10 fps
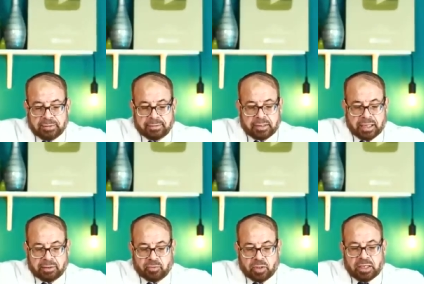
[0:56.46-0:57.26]

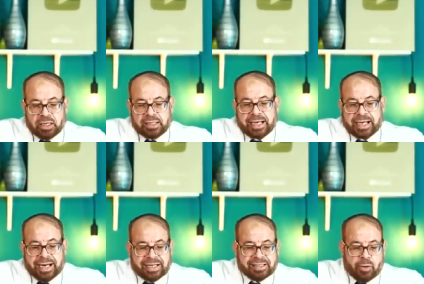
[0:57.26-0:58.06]
طيب إذا
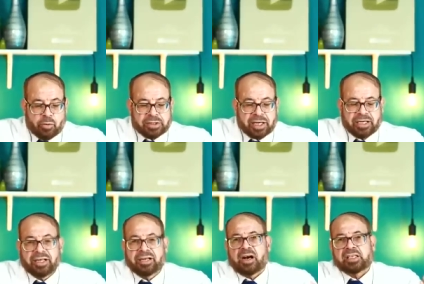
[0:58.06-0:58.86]
كان الزوج سريع
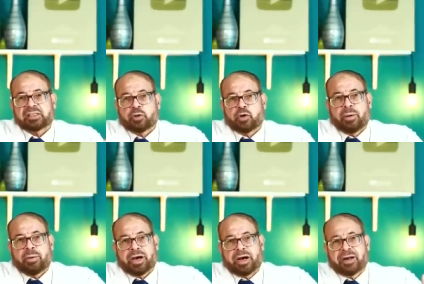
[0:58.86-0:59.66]
القذف كل ما
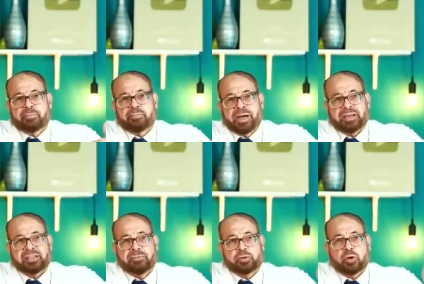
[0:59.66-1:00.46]
بيقرب
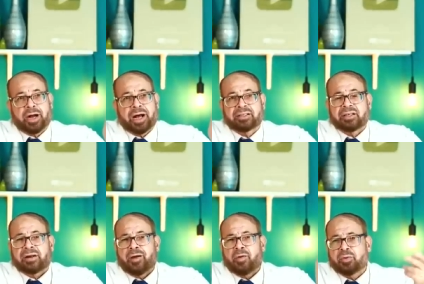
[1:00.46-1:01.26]
بيقذف بسرعة
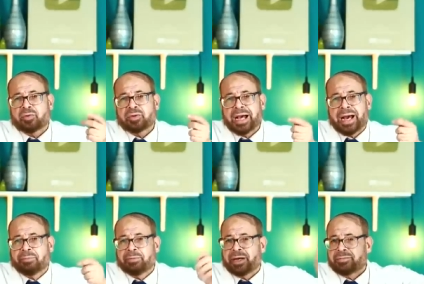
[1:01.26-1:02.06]
هتكرهه يا عم
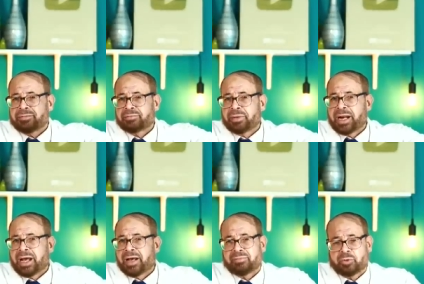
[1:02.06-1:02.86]

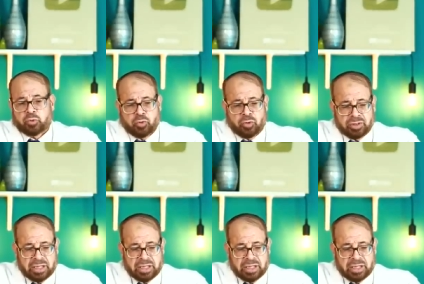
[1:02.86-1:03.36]
بلاها الموضوع